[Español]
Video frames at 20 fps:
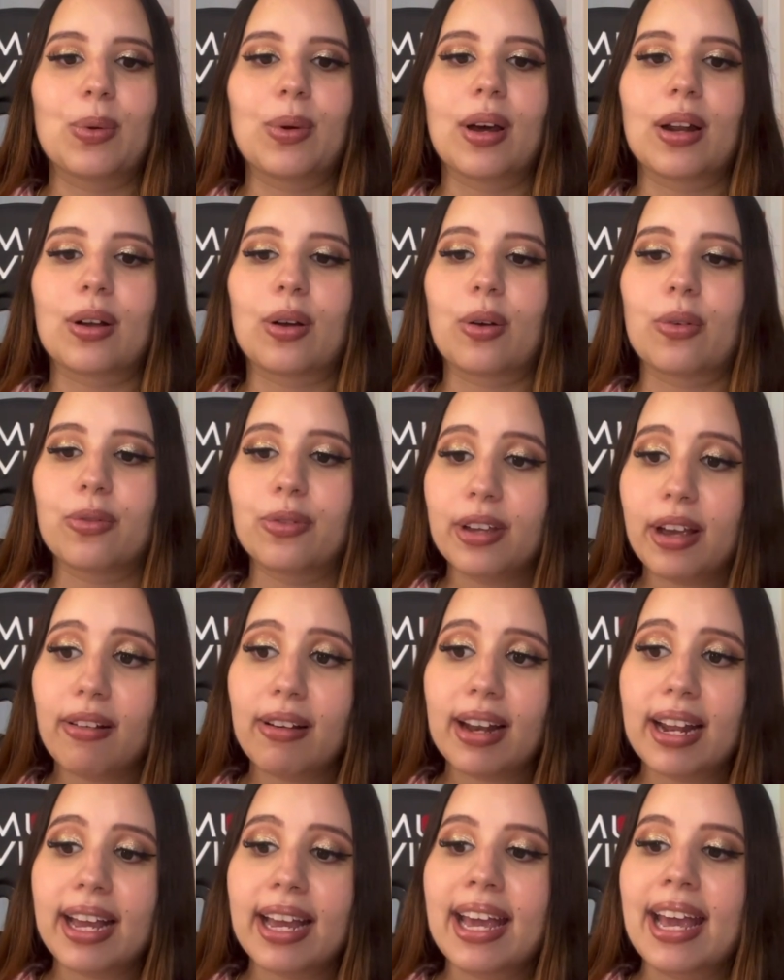un lugar
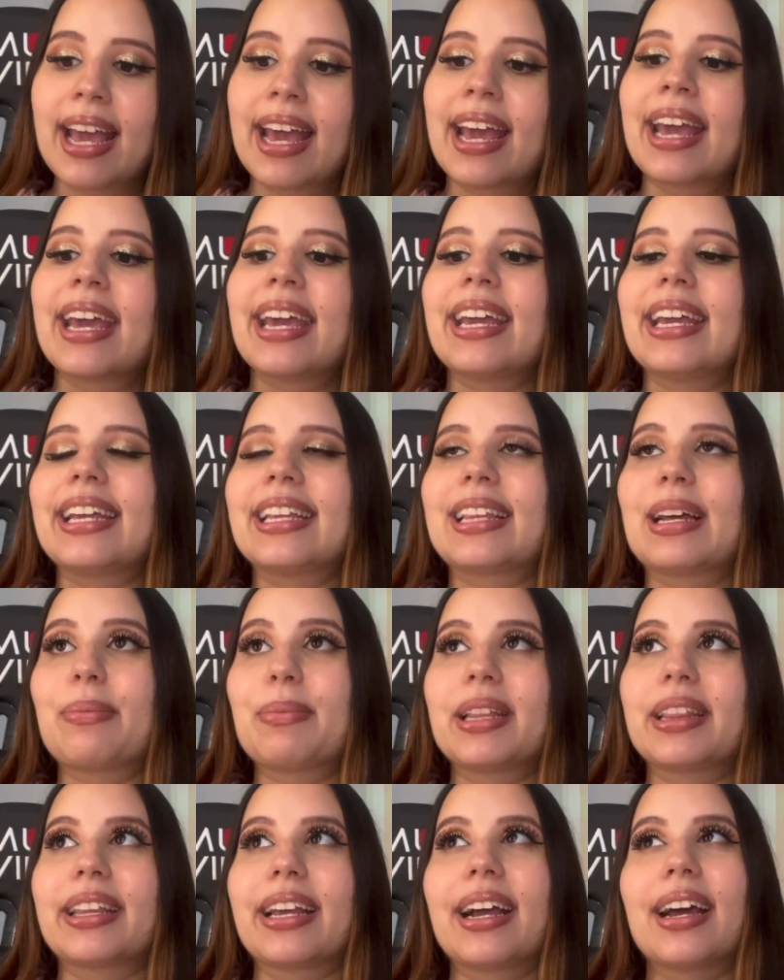confiable
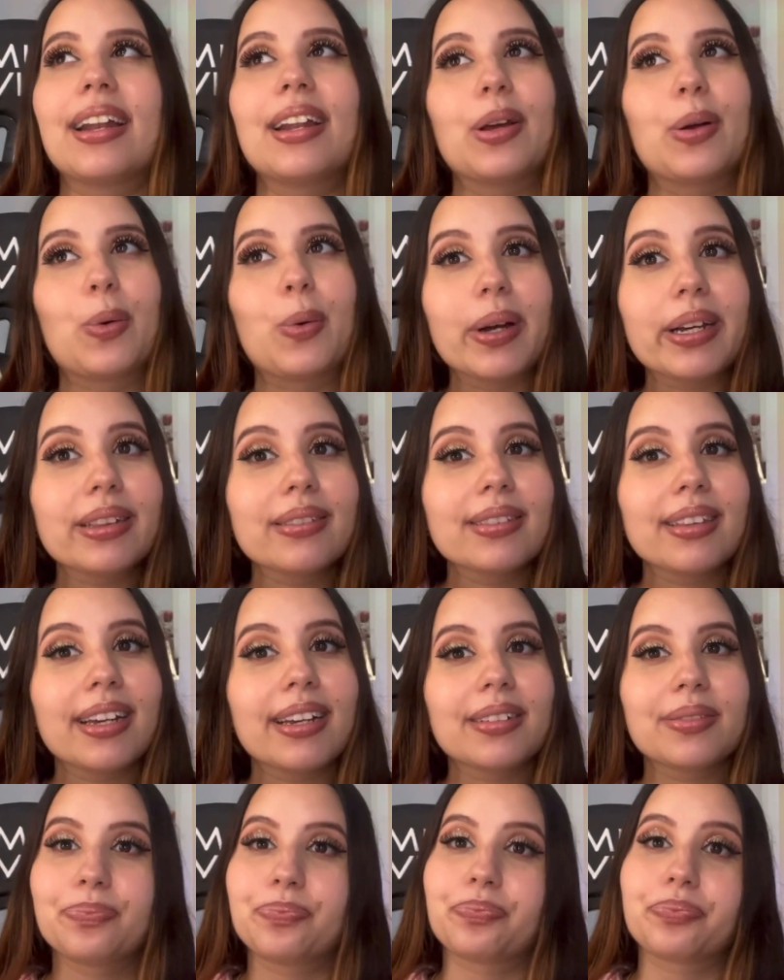y también tengan en
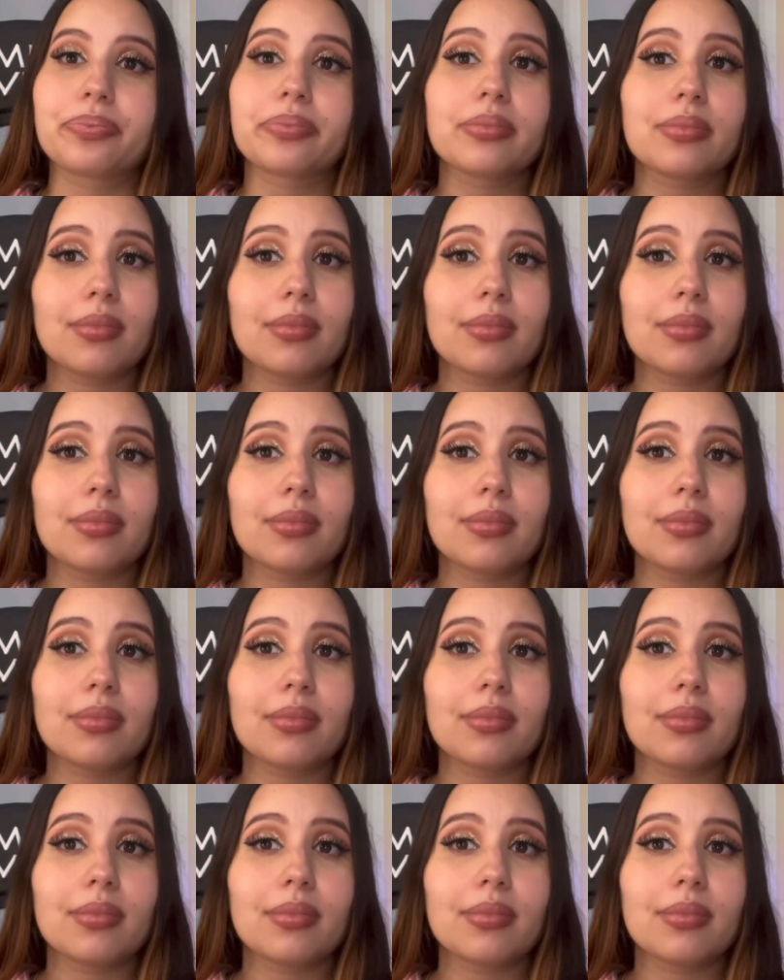cuenta